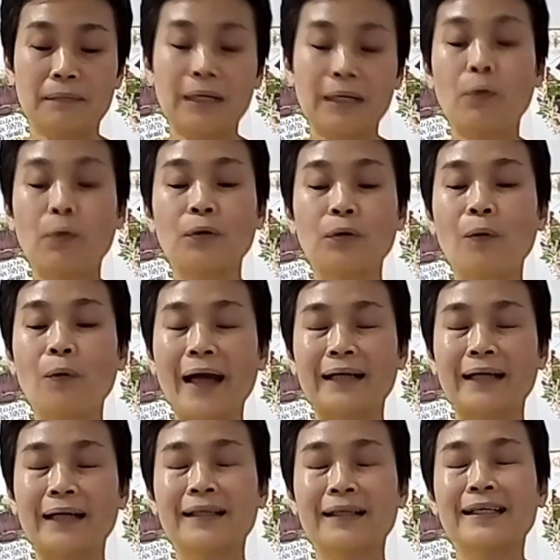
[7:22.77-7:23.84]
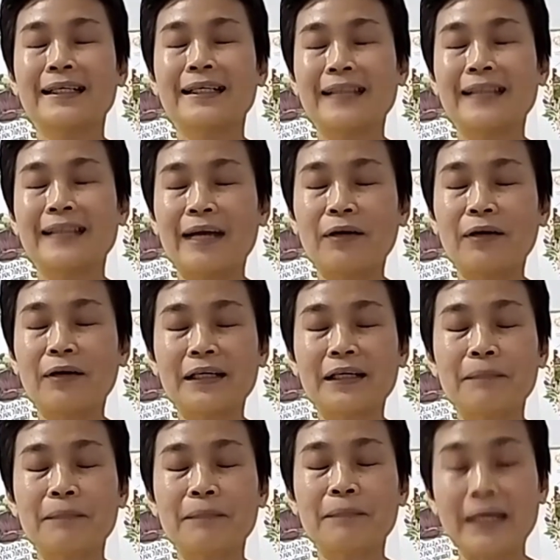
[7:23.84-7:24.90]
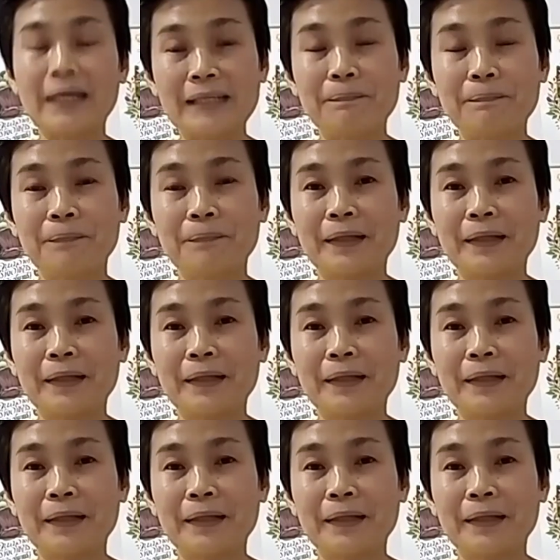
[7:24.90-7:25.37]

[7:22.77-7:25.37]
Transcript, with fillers: ไม่ได้พทษทุกวัน เสร็จแล้วก็เดินไปหยิบ